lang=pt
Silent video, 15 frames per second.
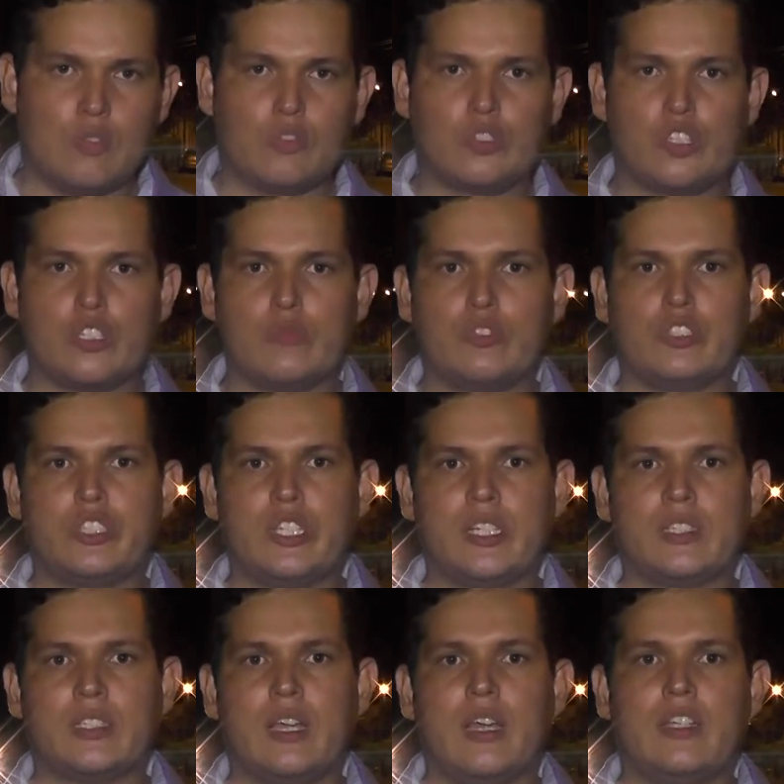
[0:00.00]
Nos últimos
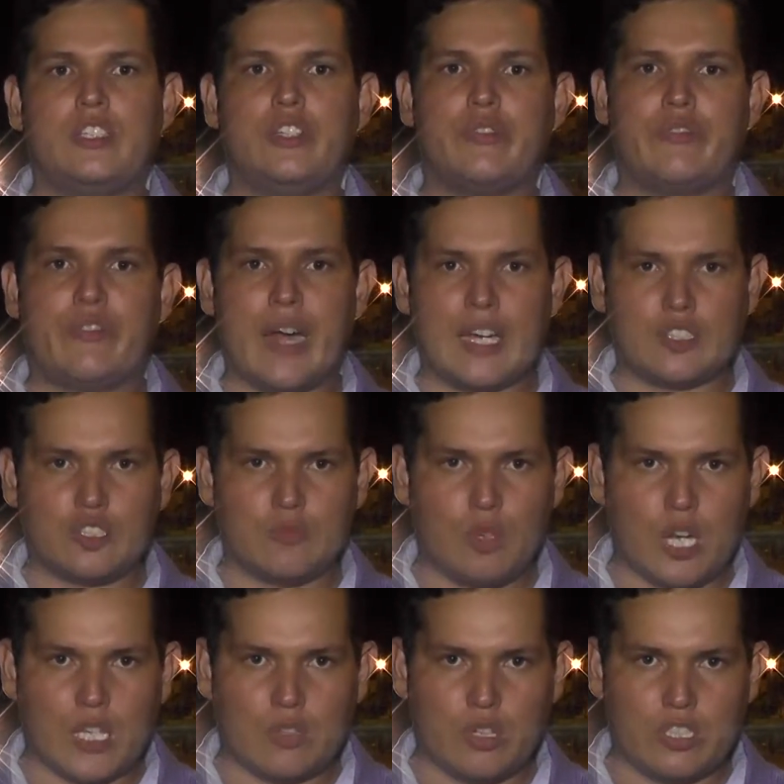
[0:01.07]
dias, diversos
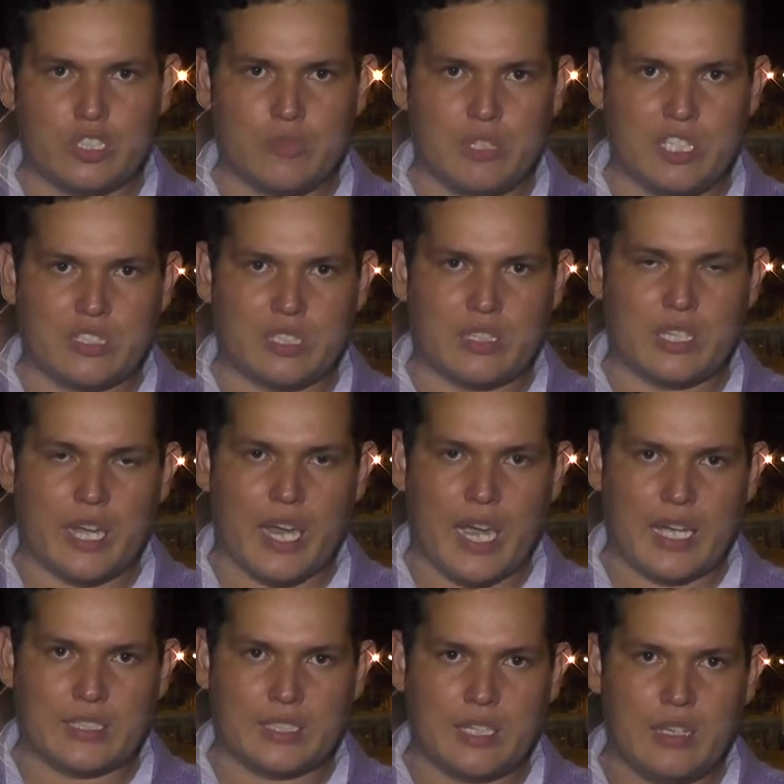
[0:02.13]
moradores de Ministro
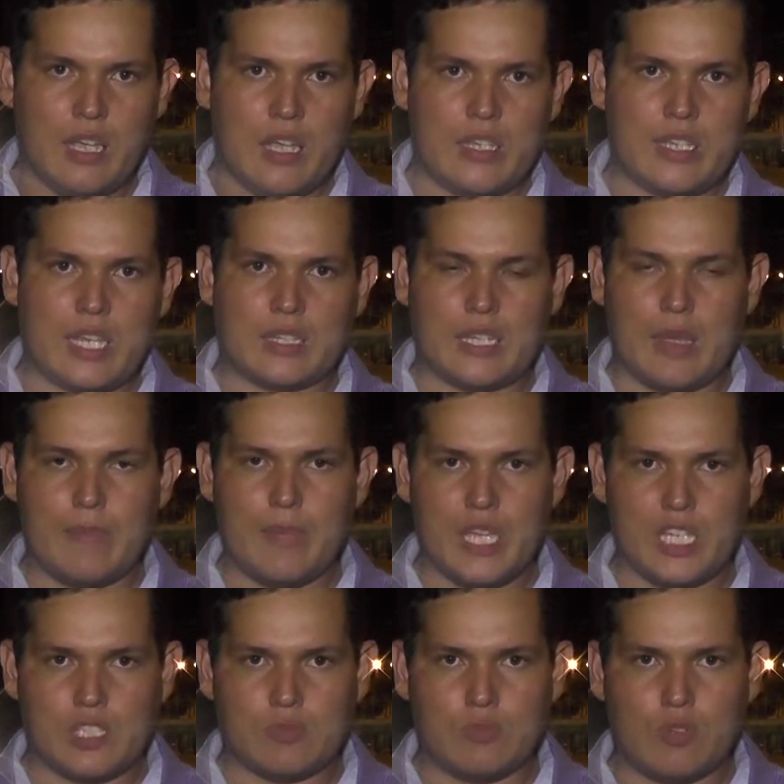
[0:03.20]
Andreasa e até
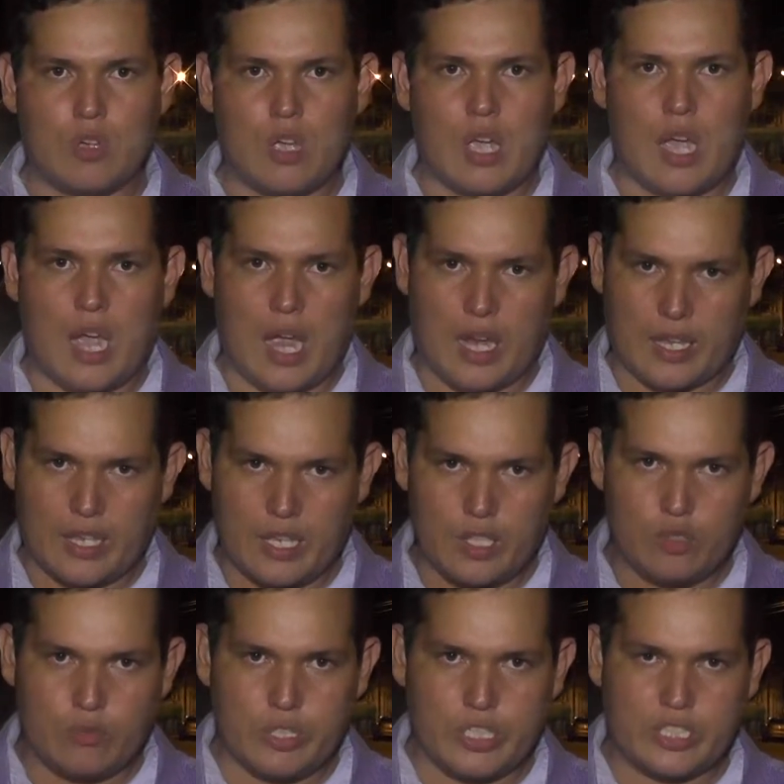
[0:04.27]
mesmo
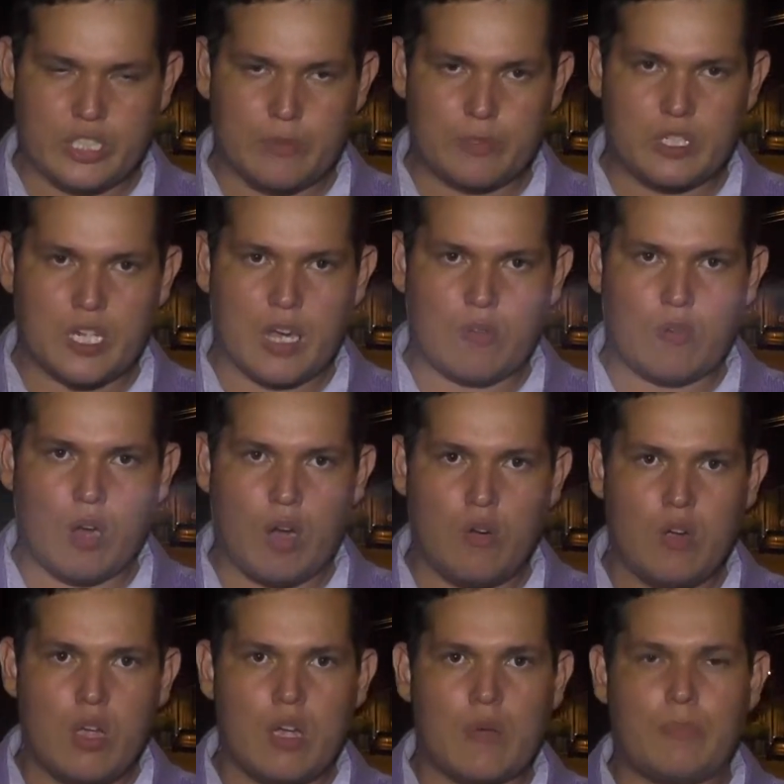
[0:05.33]
aqui no município de
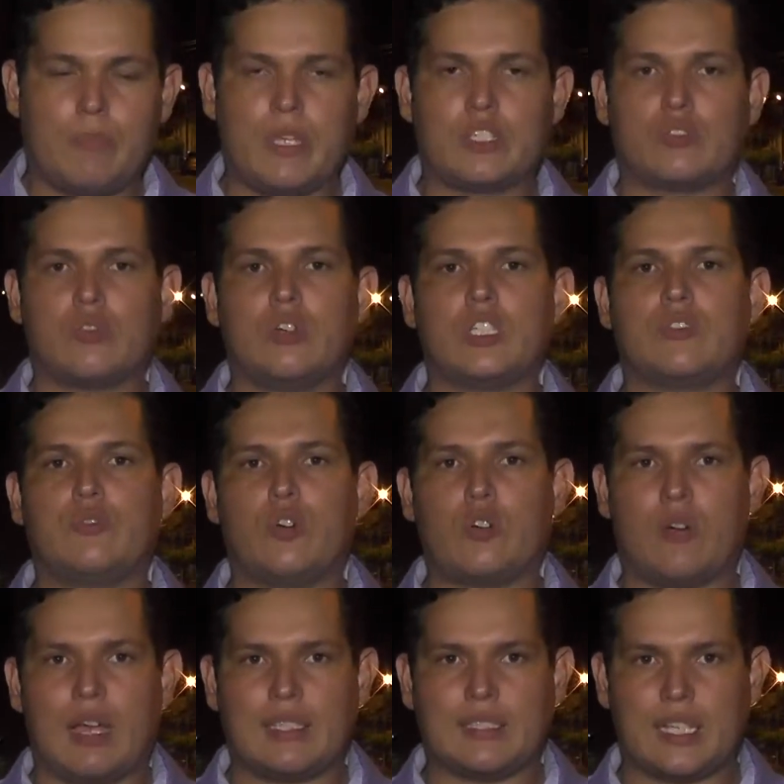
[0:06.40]
Cacoal pessoas
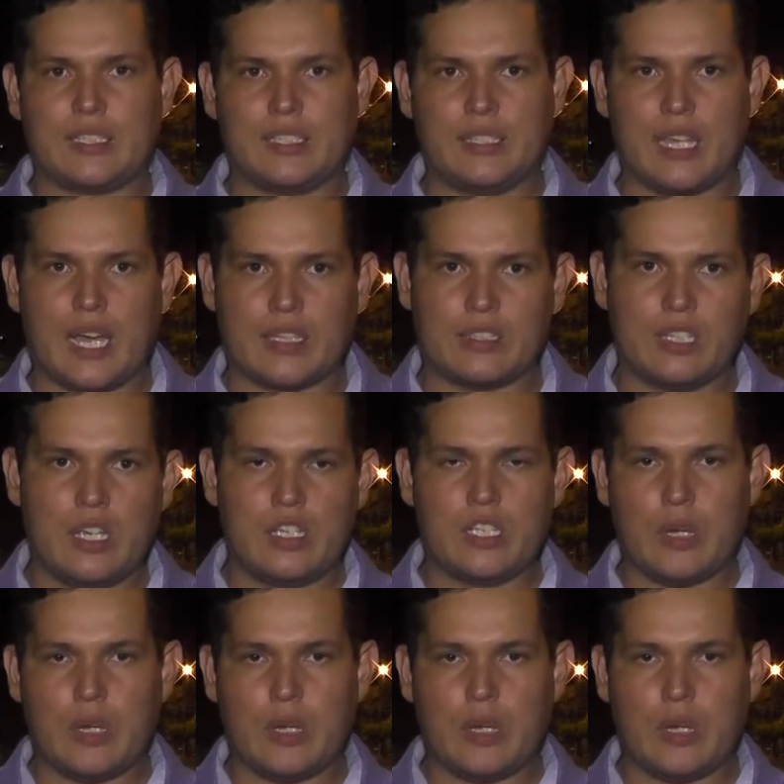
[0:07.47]
foram assassinadas.